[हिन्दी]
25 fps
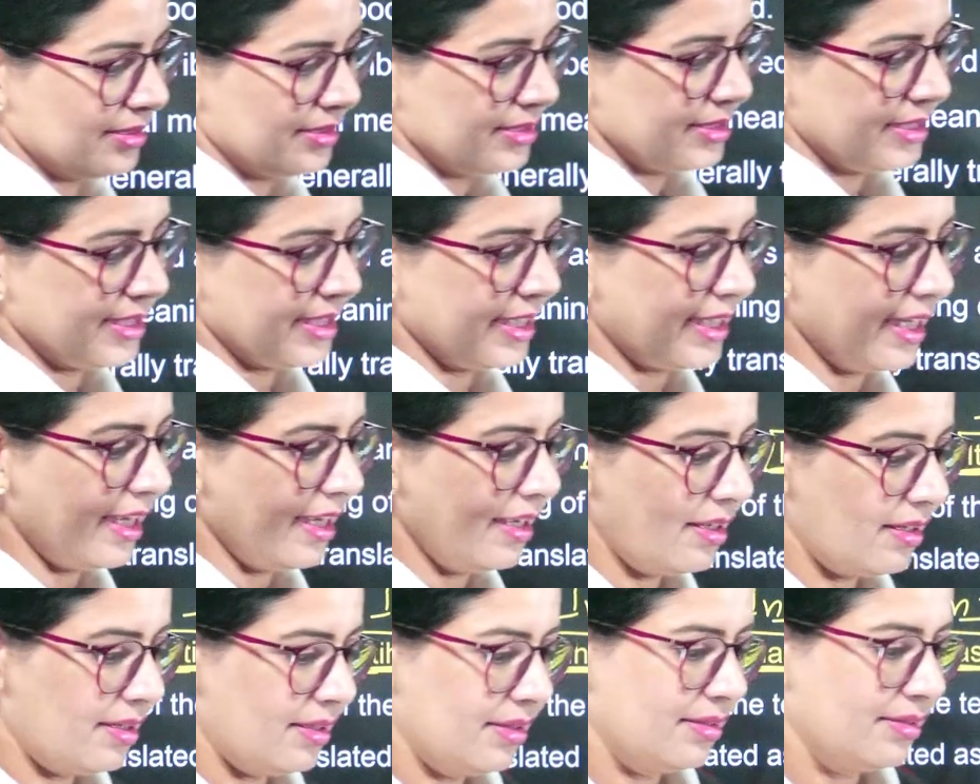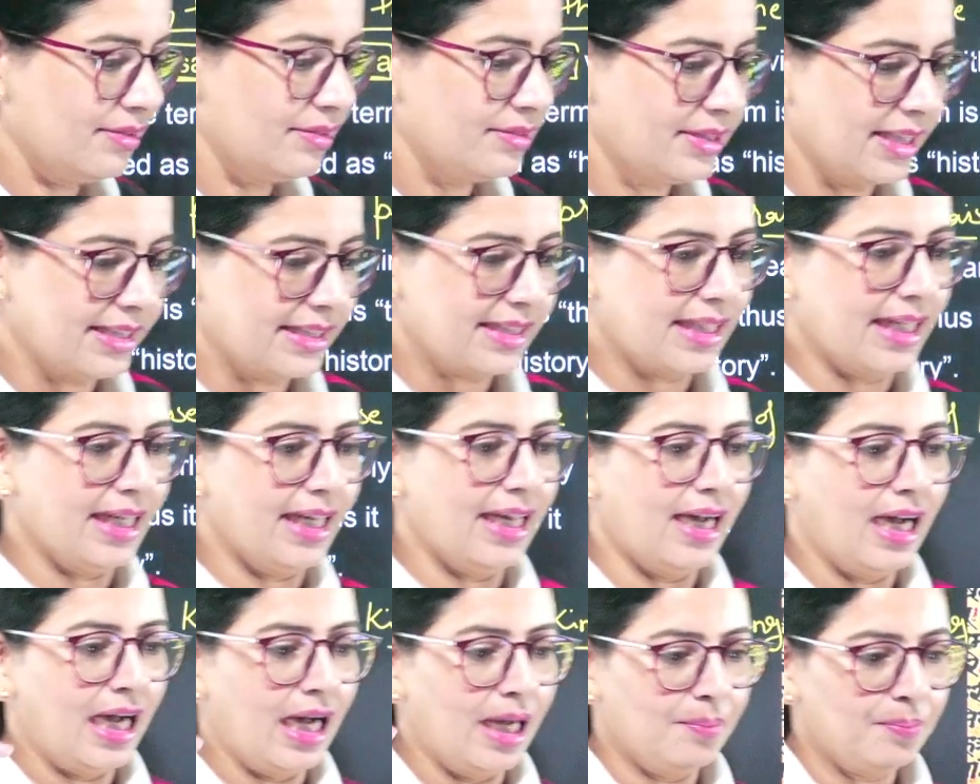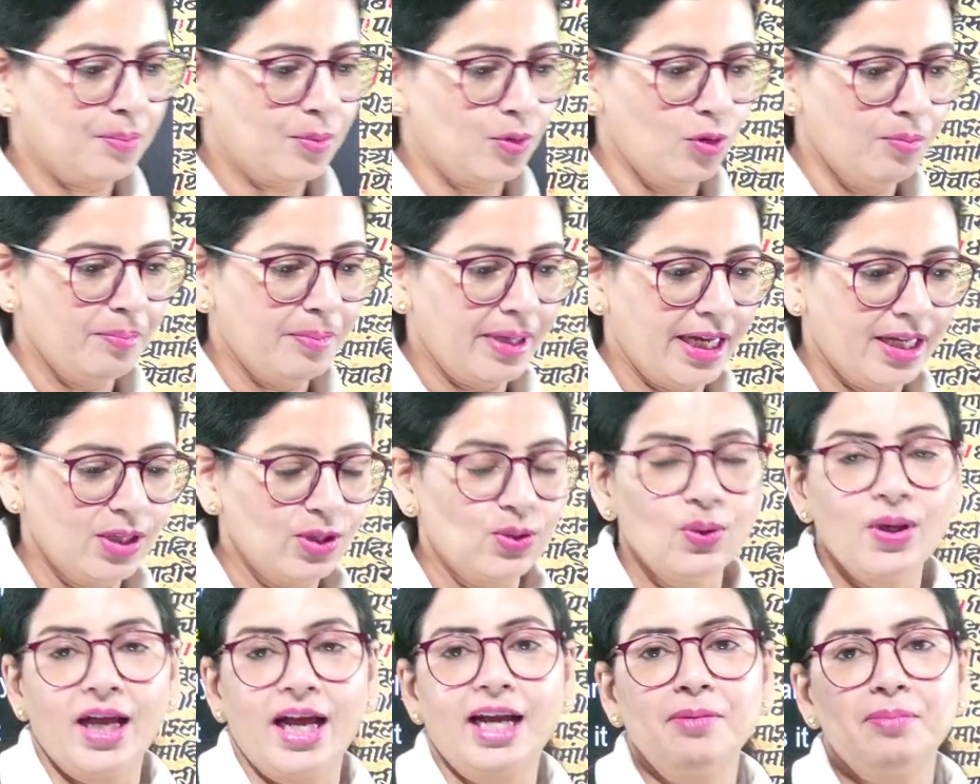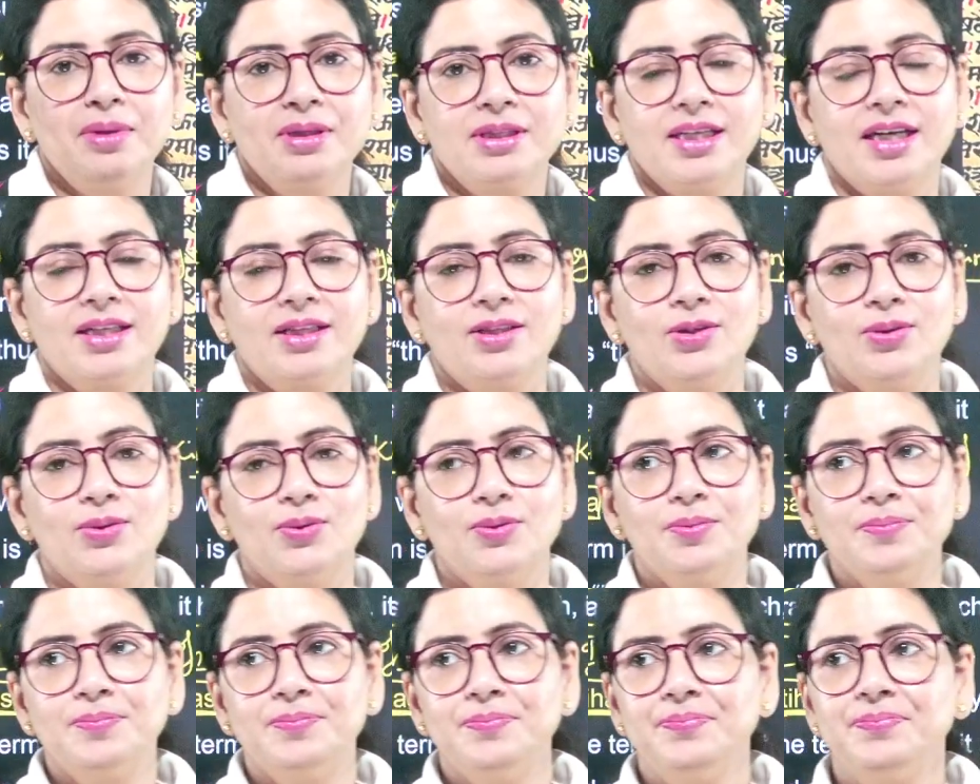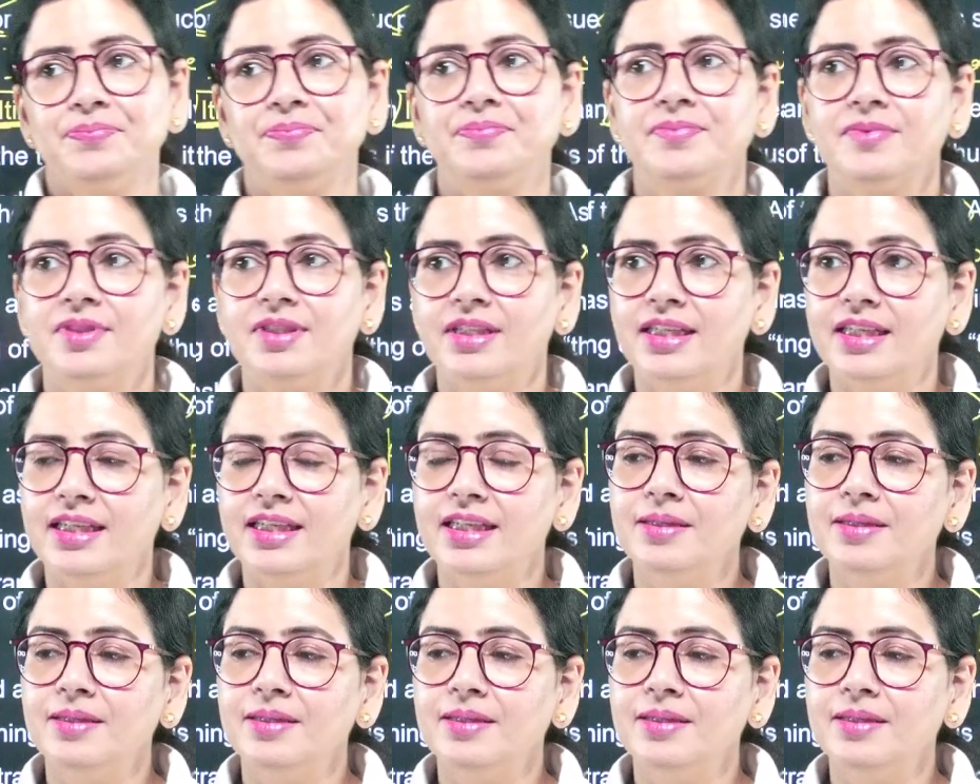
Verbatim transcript: ठीक है जैसे आपको मैं दो लाइन बताती हूं कि